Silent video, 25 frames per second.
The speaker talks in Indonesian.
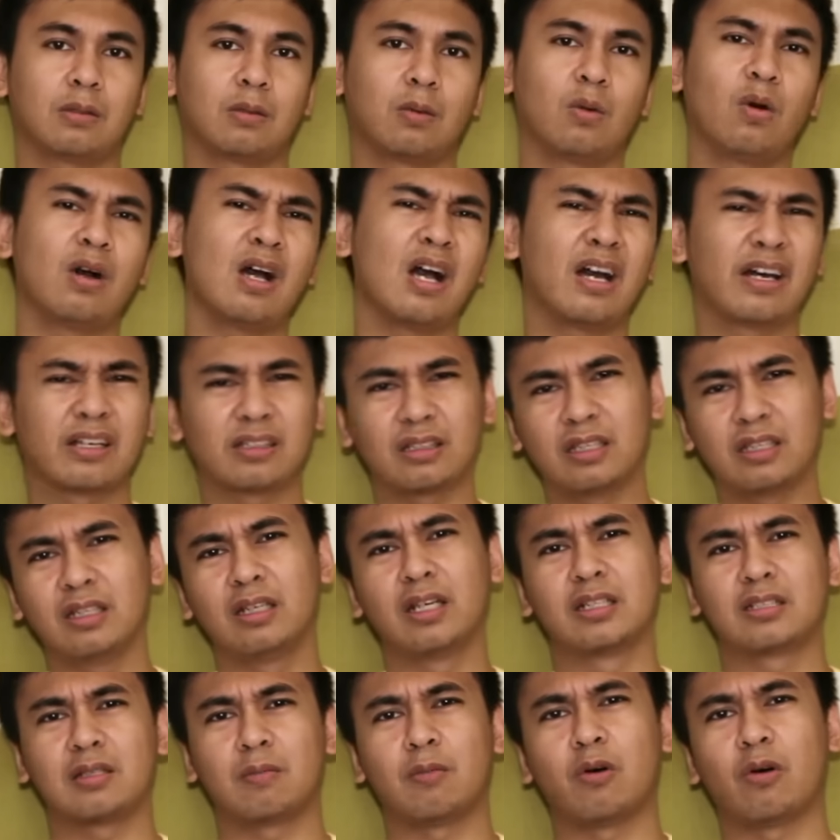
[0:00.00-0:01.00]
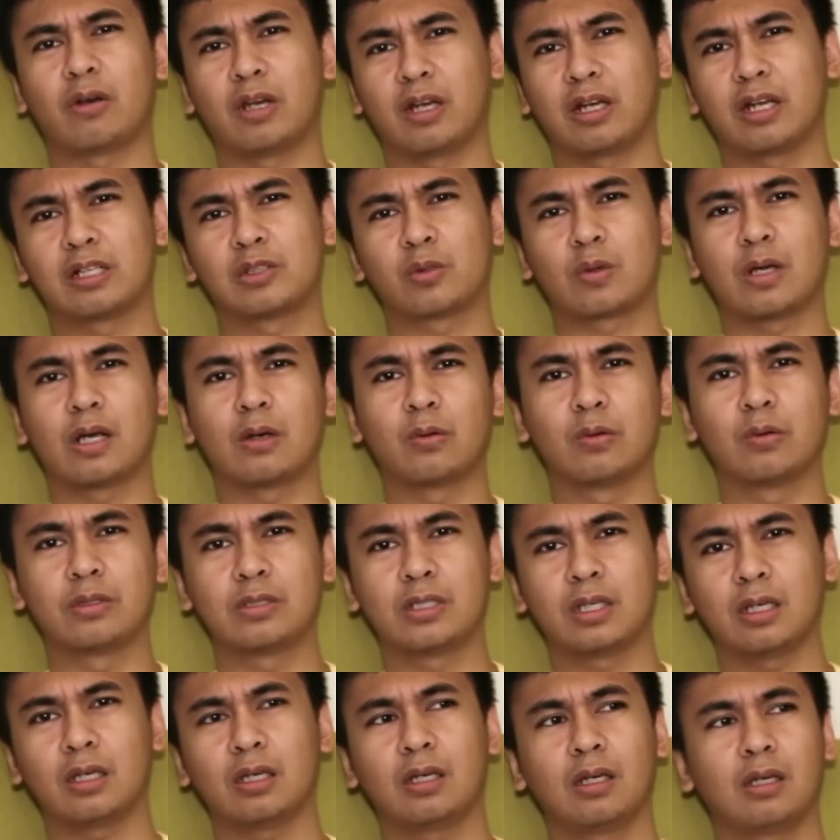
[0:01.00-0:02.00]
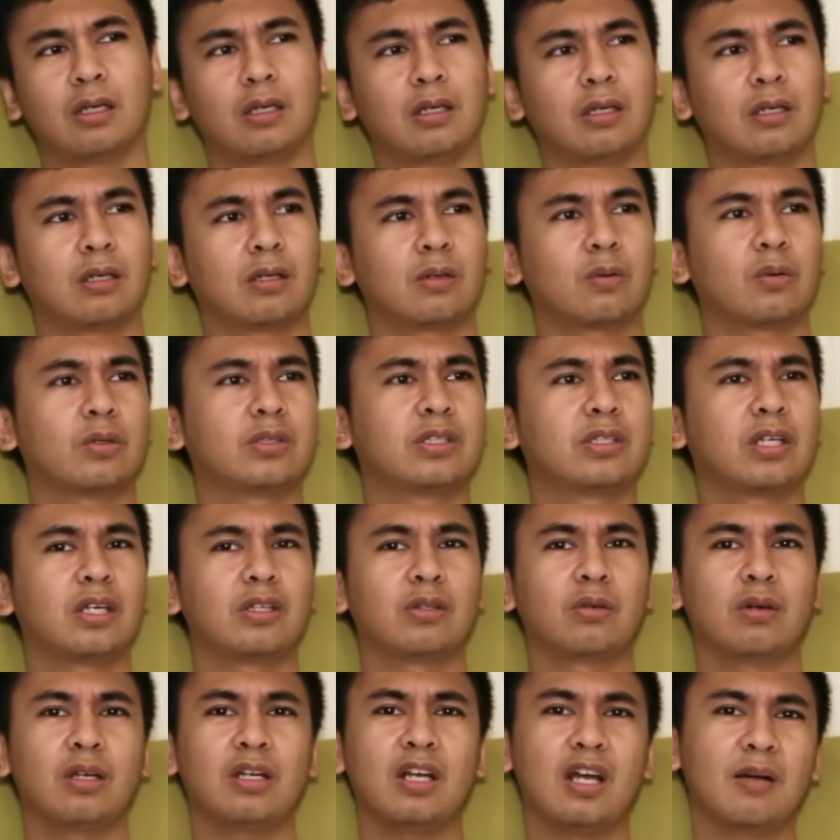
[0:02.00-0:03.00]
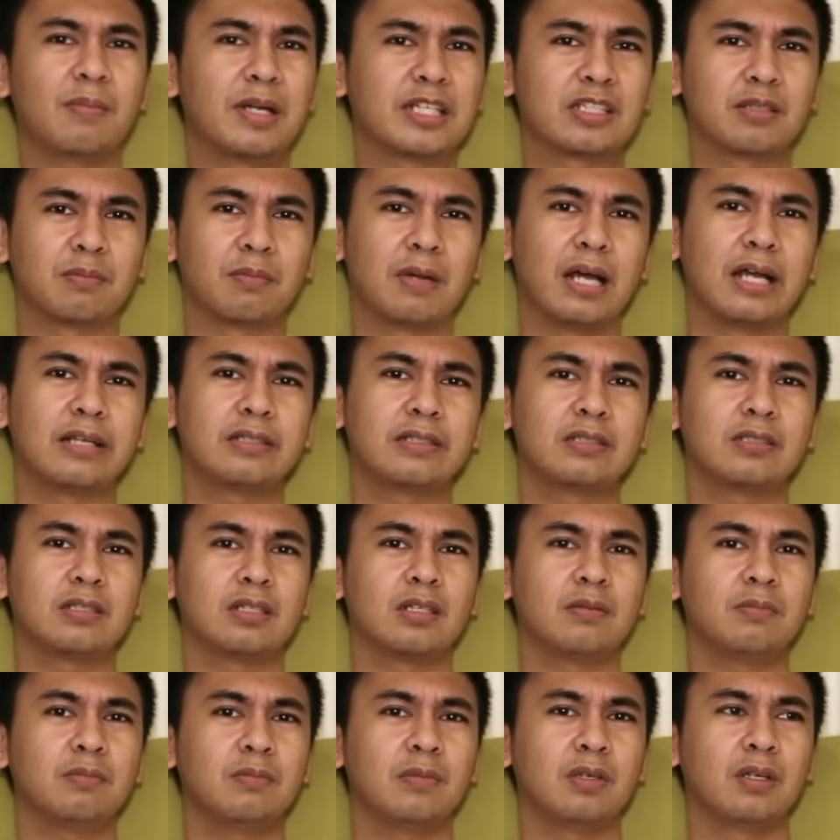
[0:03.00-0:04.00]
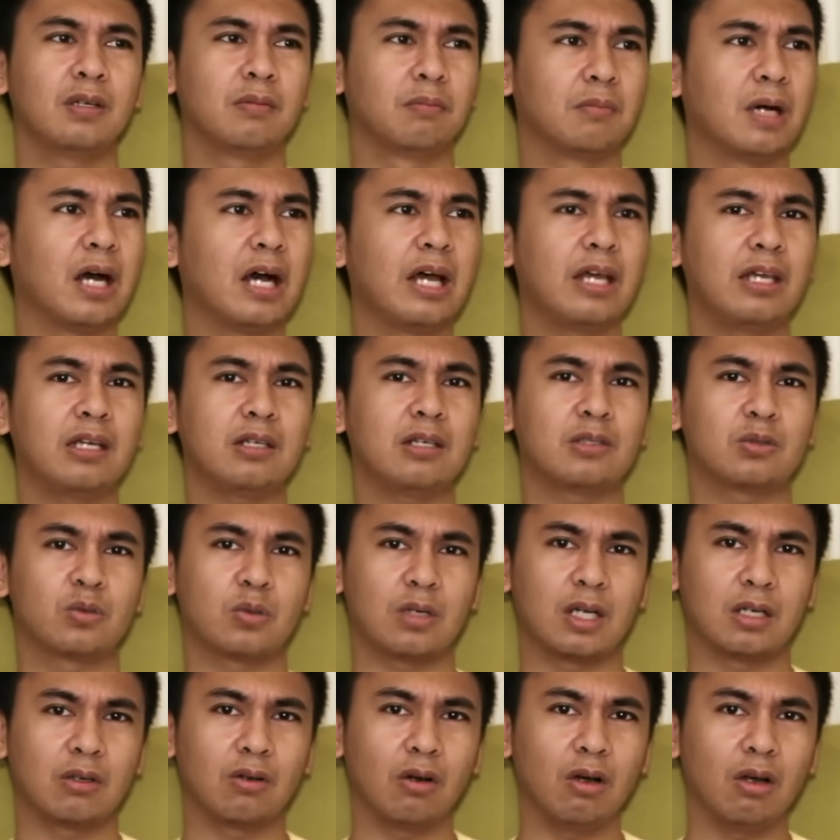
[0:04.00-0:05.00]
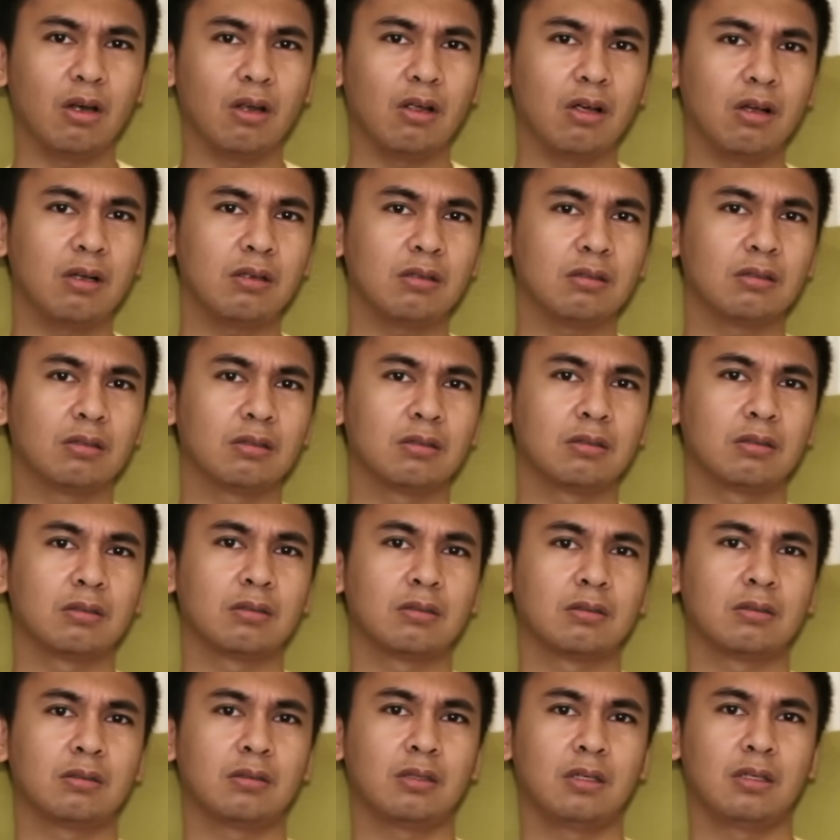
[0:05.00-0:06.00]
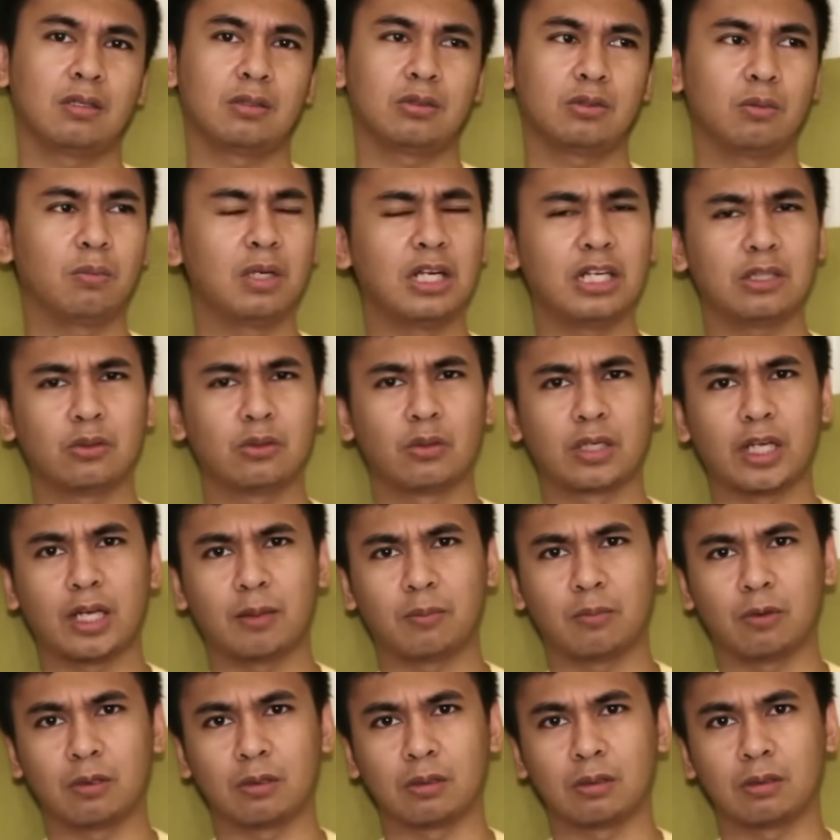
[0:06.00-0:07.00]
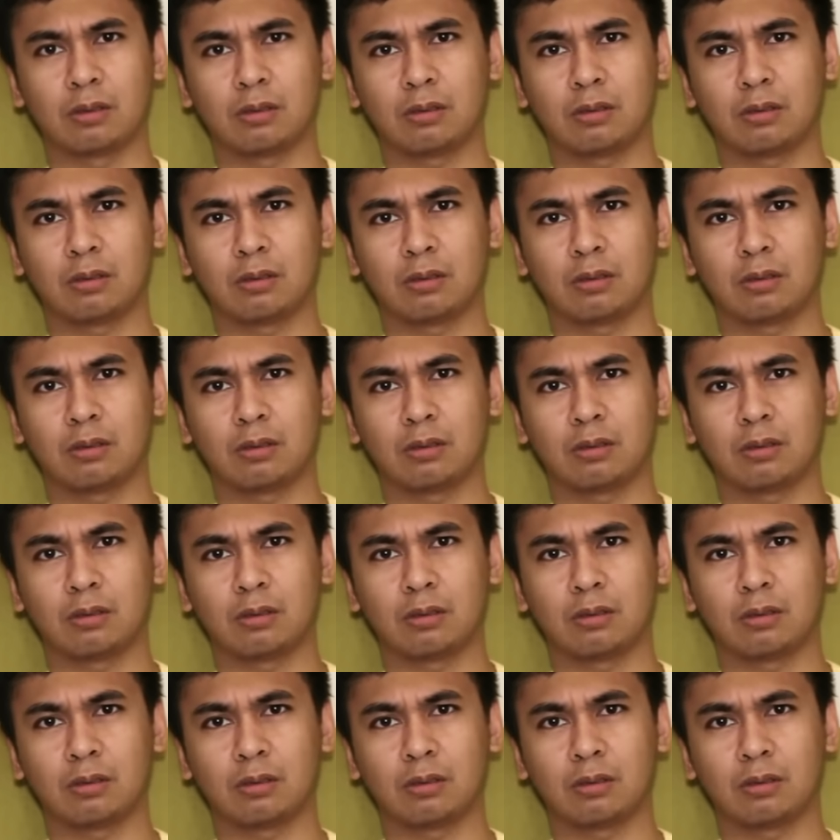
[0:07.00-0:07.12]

Gue gak ngerti deh sama orang yang gak suka kucing. Kucing itu kan gak macem-macem, baik, suka nolong. Coba lihat Doraemon.